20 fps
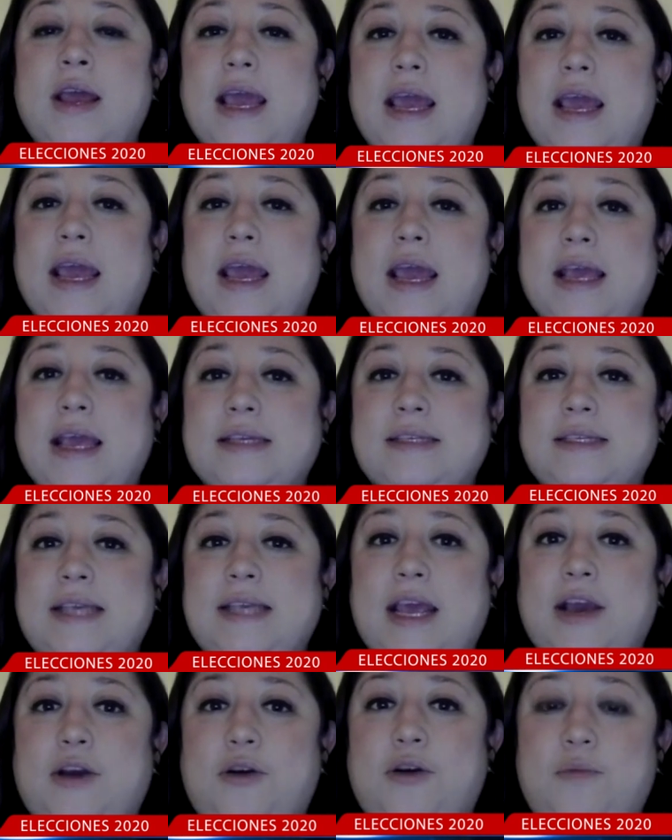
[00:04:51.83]

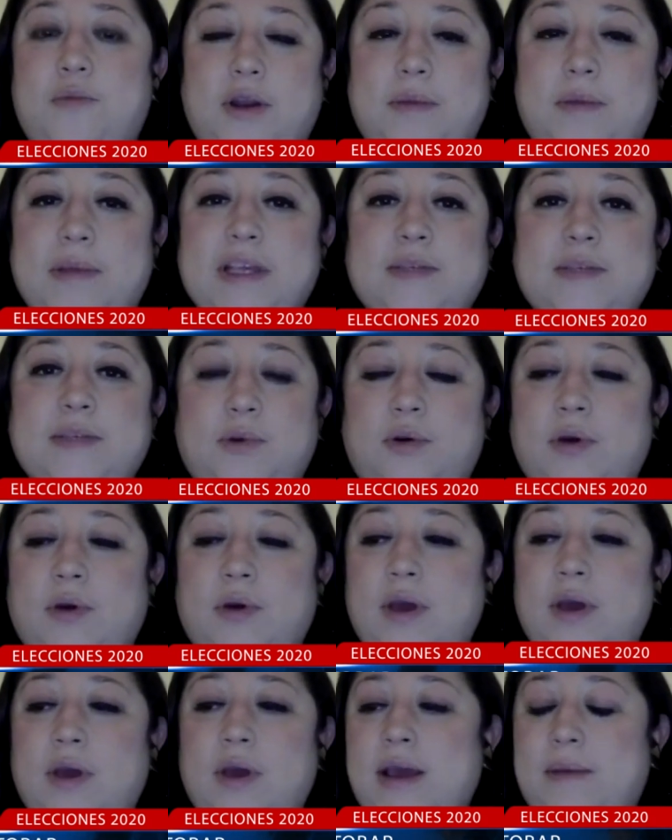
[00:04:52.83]
ese como el mismo
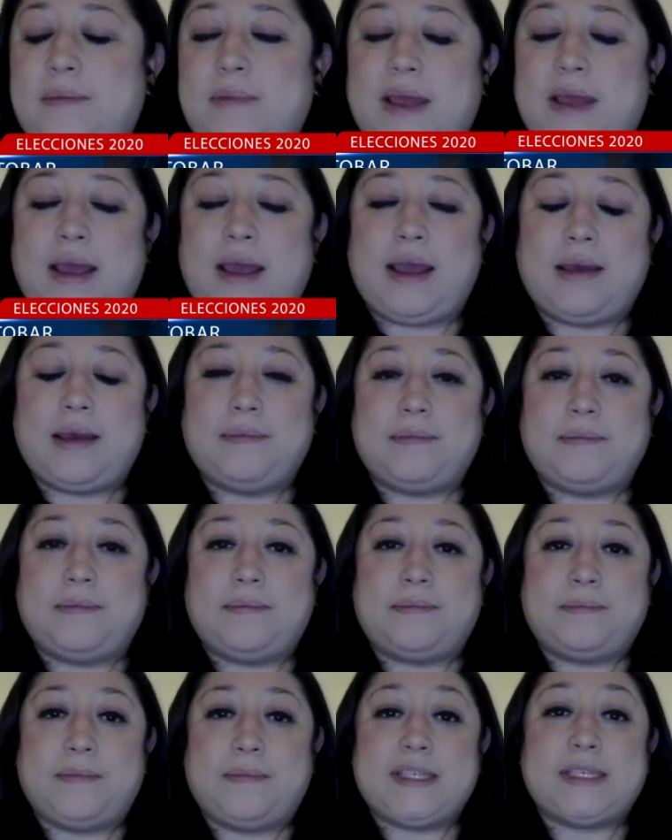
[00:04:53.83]
eh,
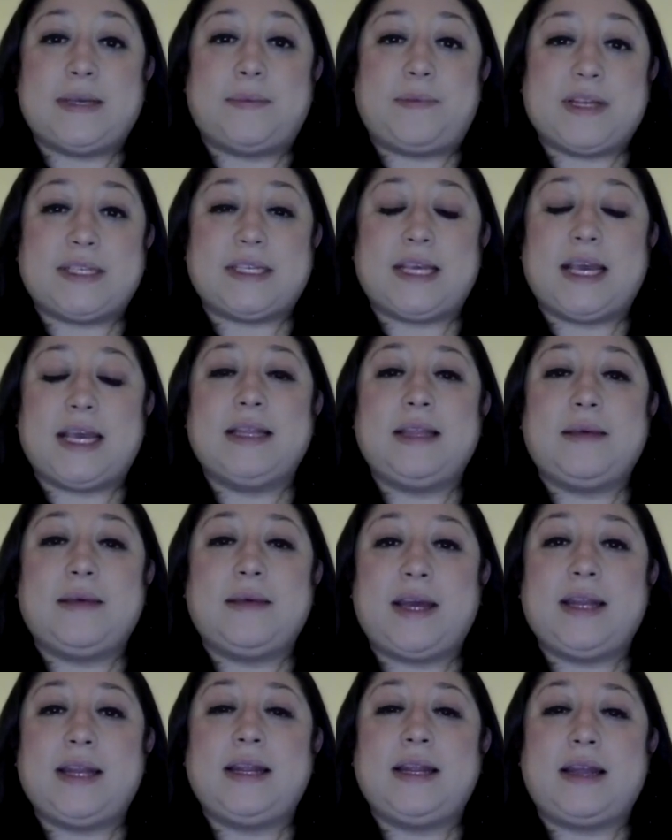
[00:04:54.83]
vicepresidente
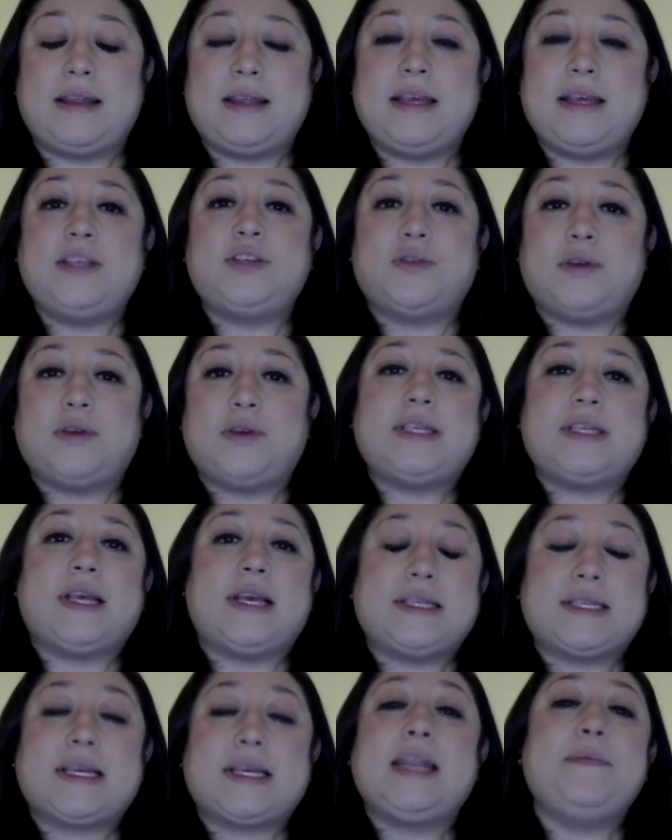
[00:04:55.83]
Biden ha dicho, es,
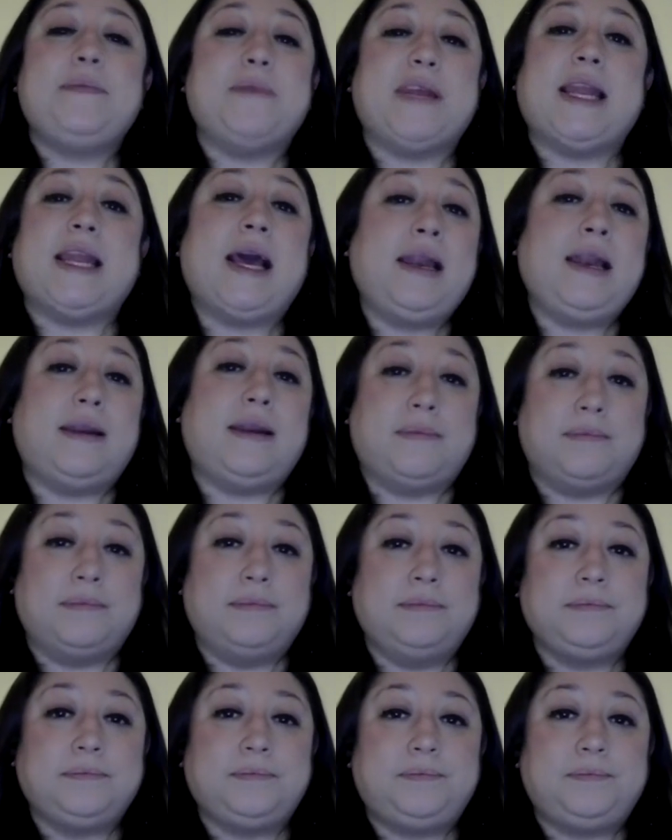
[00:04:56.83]
es criminal.
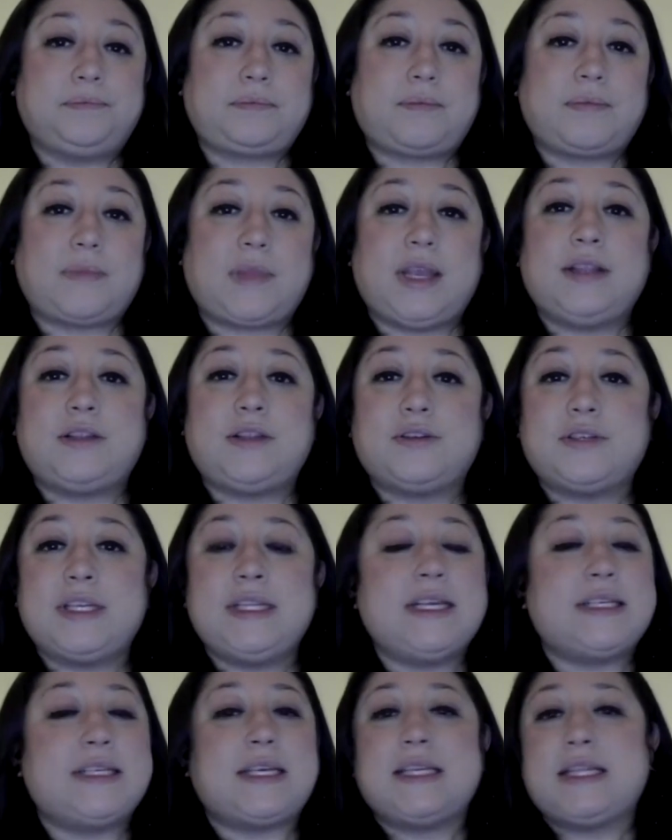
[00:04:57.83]
Entonces
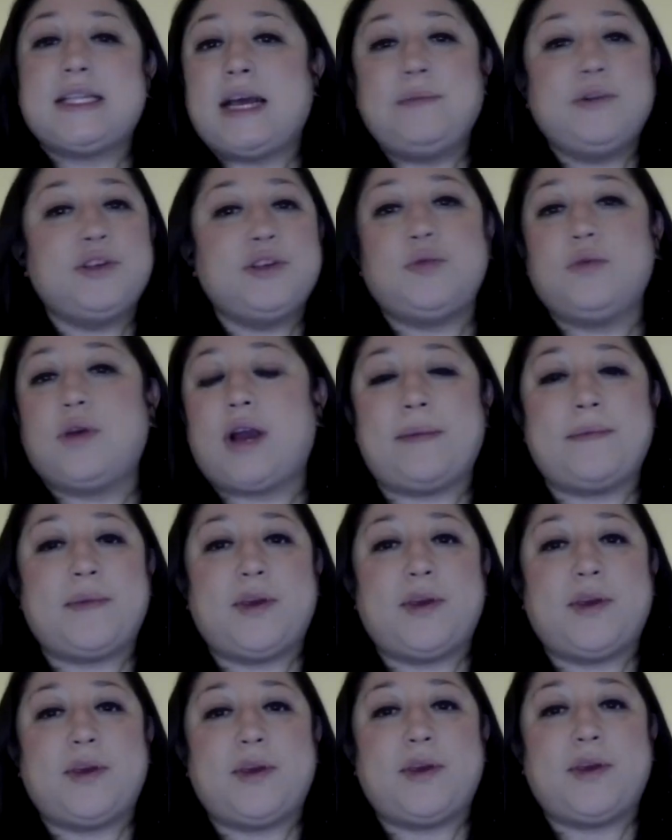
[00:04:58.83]
necesitamos un
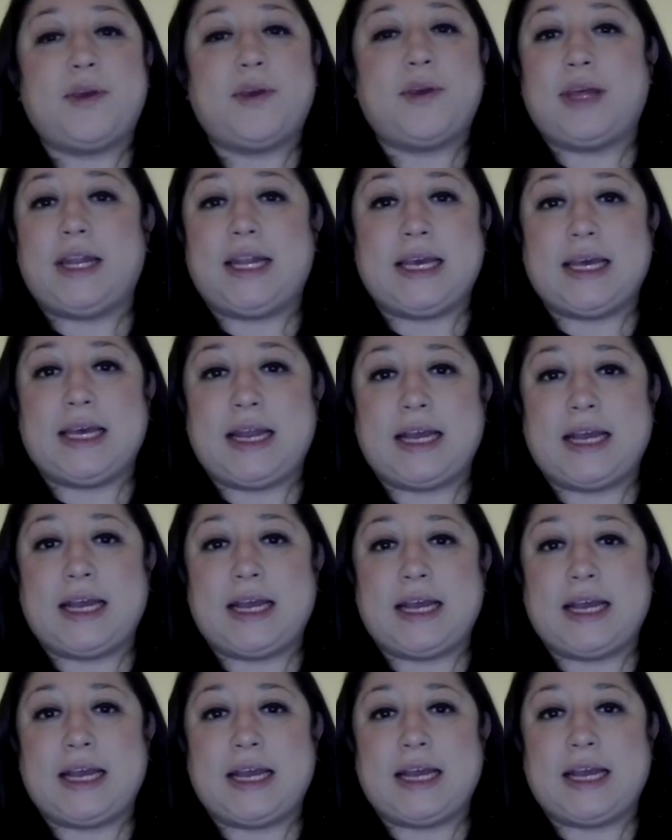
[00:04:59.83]
cambio de
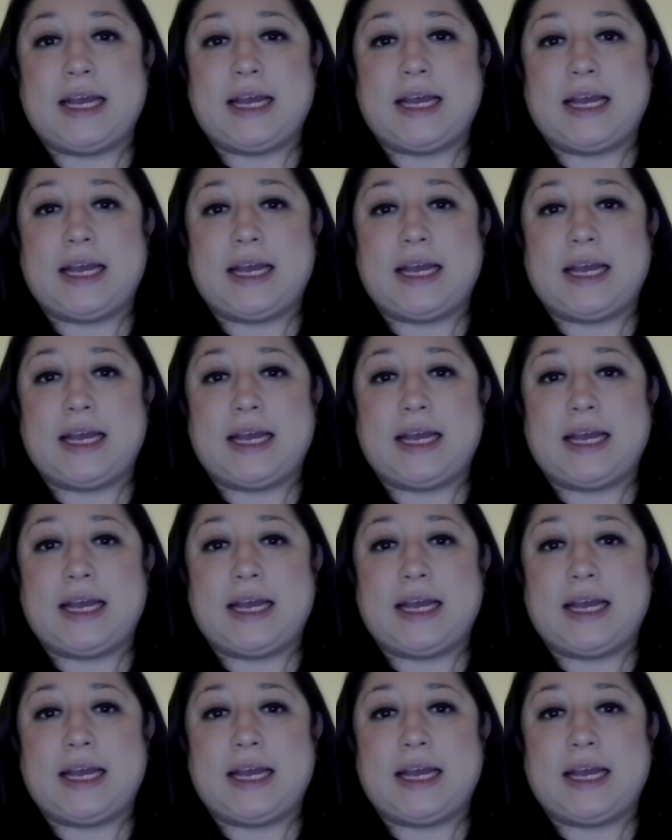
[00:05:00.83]
liderazgo.